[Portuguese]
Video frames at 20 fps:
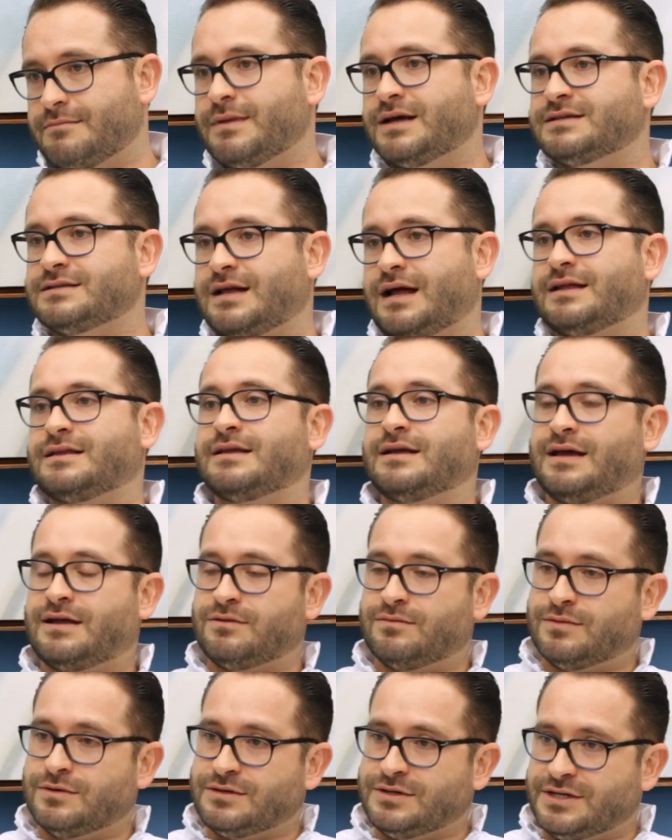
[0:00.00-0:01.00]
mas nada, era o
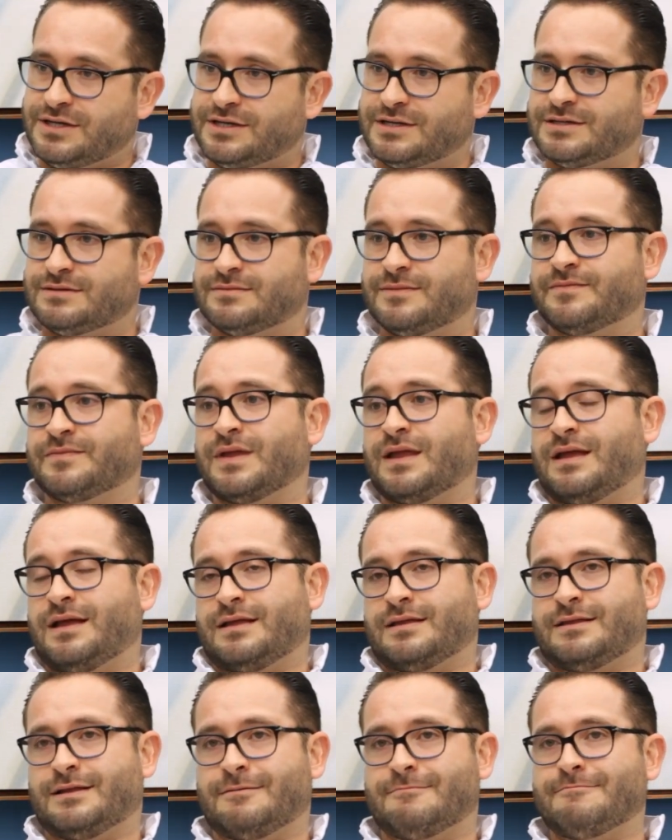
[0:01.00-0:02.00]
bruxismo.
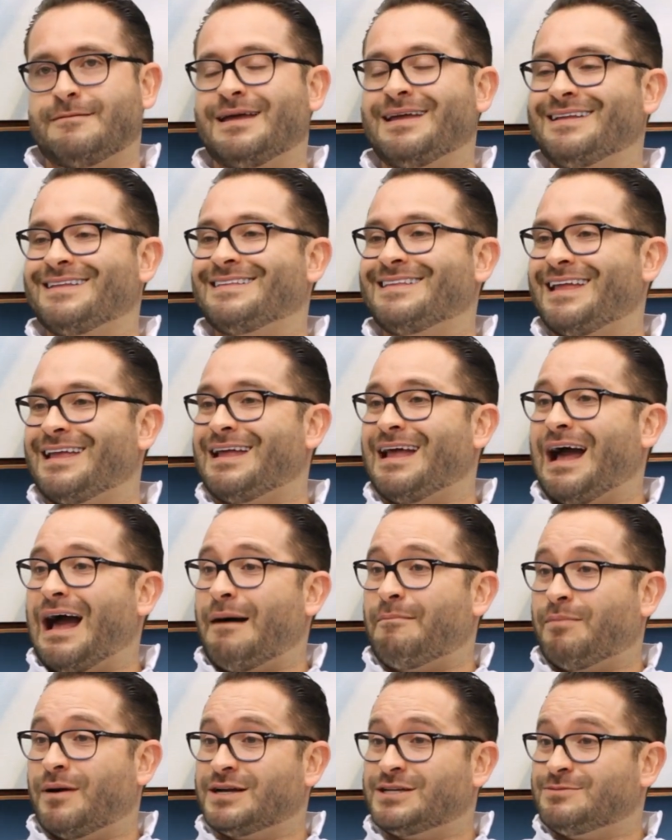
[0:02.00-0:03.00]
Também tem a
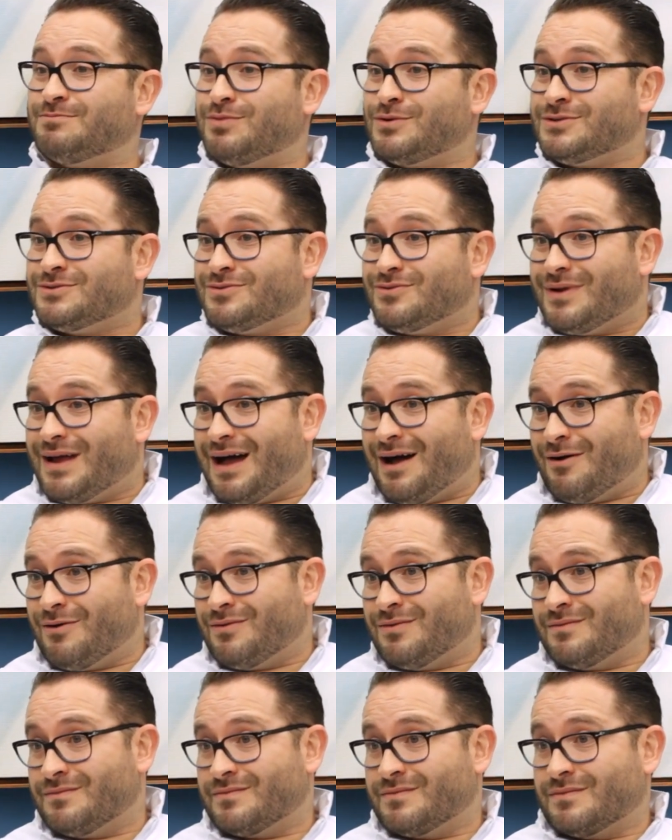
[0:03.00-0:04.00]
parte postural,
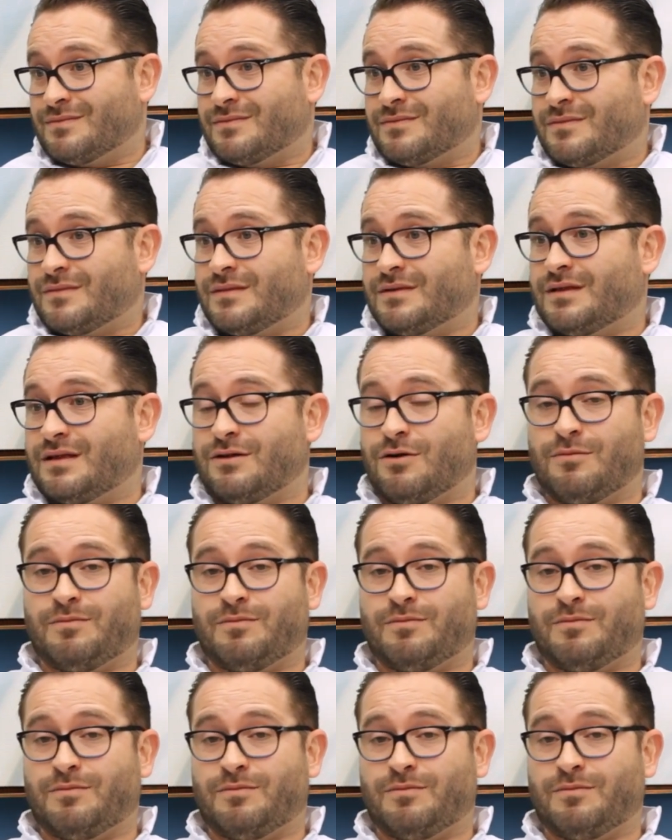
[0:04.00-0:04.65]
entendeu?